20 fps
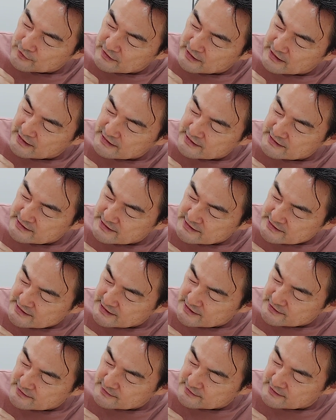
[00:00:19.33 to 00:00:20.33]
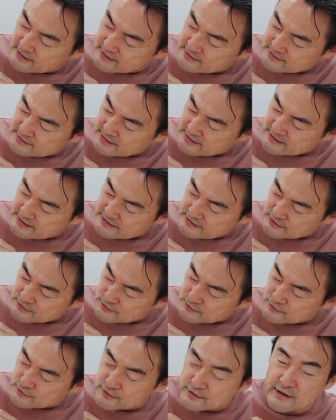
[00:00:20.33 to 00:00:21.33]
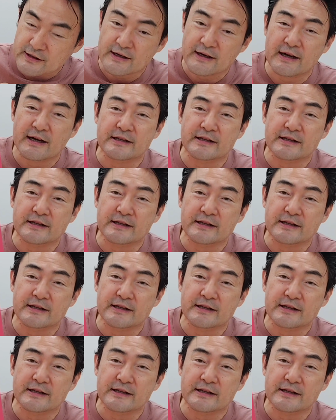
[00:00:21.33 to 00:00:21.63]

われた1979年